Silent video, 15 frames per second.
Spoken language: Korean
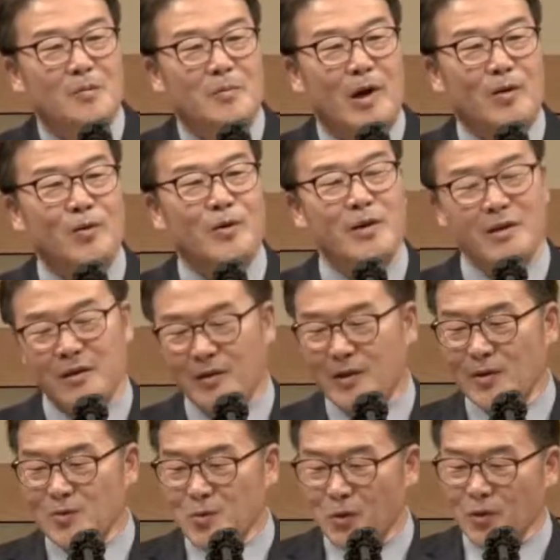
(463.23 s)
바울이
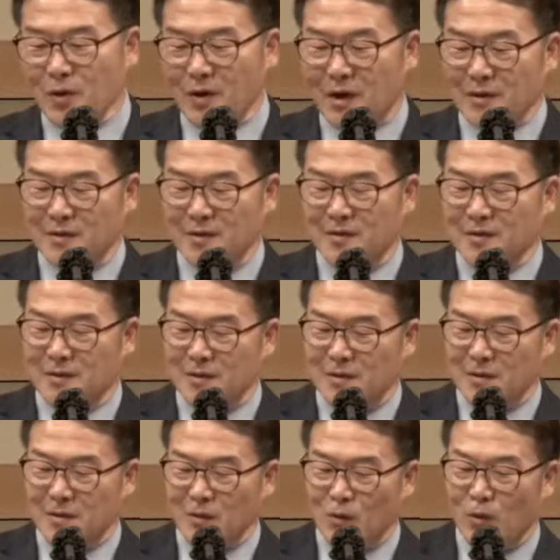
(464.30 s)
그렇게
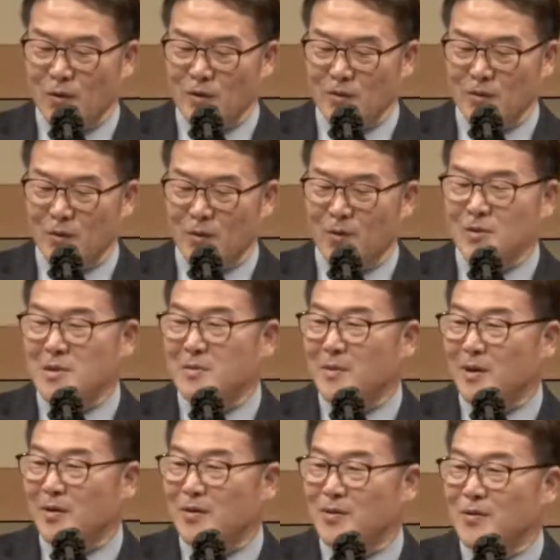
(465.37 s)
쫓겨나듯 고린도
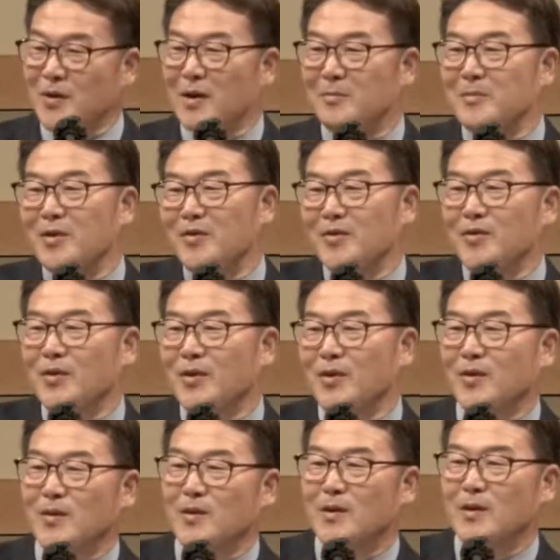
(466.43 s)
지방을
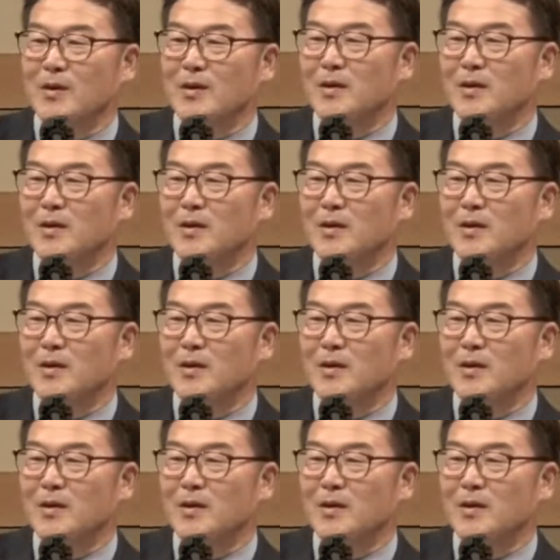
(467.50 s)
떠나면서